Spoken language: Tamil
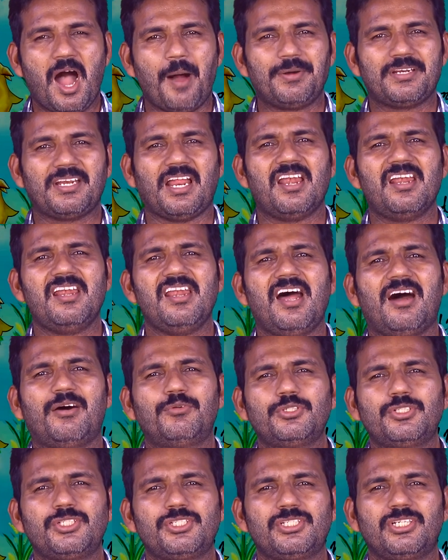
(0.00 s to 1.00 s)
அவன் நல்ல
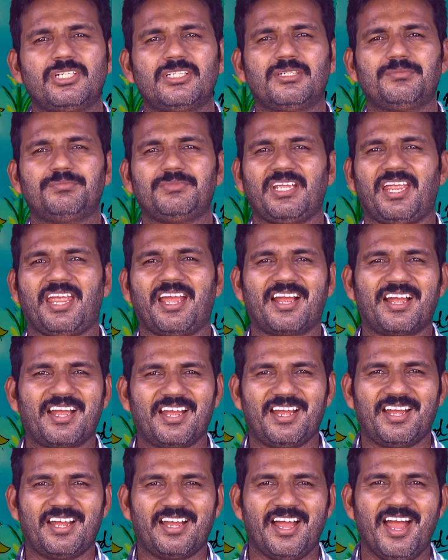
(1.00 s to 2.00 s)
ஔஷதம்
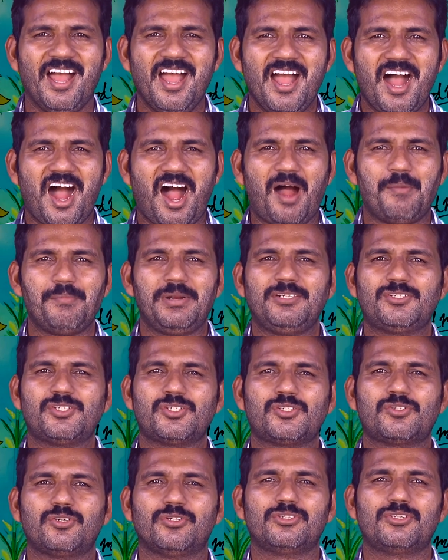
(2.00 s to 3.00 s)
எங்க அவன்
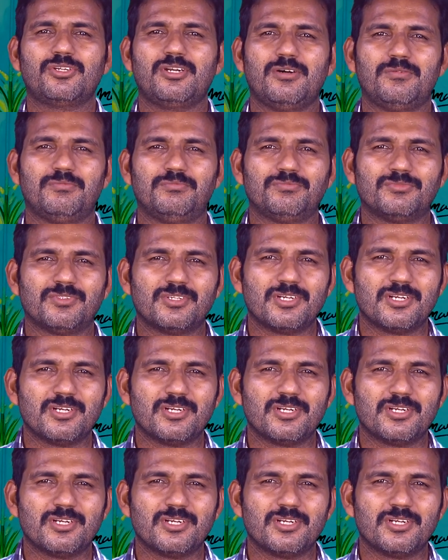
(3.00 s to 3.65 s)
ஸ்தோத்திரம்